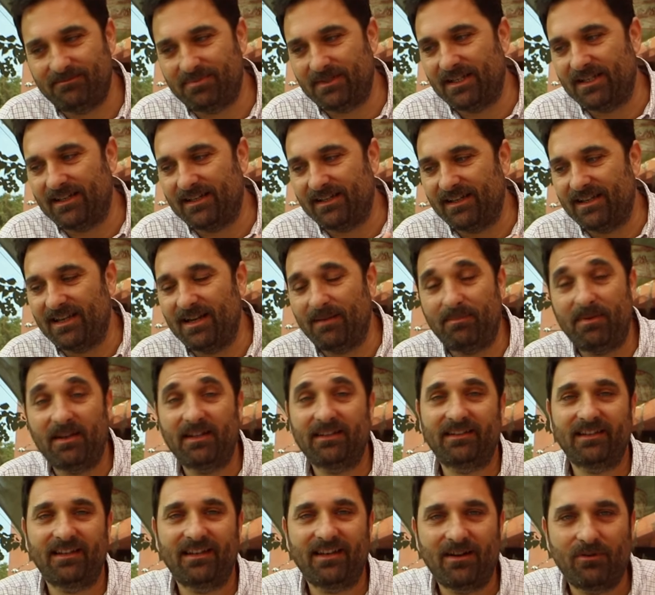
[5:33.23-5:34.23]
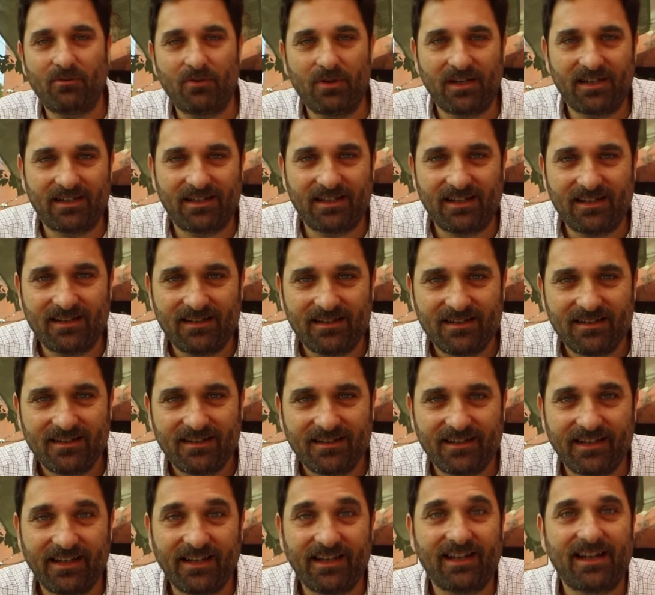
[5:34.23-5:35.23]
para que las plantas de la huerta
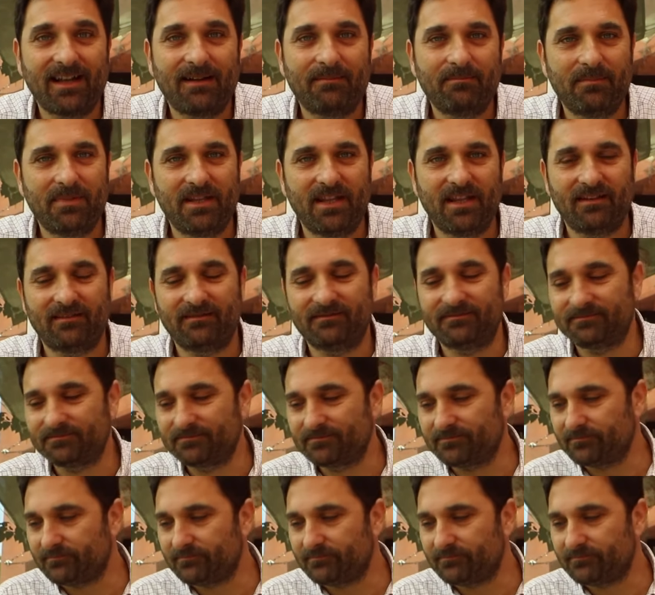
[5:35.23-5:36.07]
crezcan bien.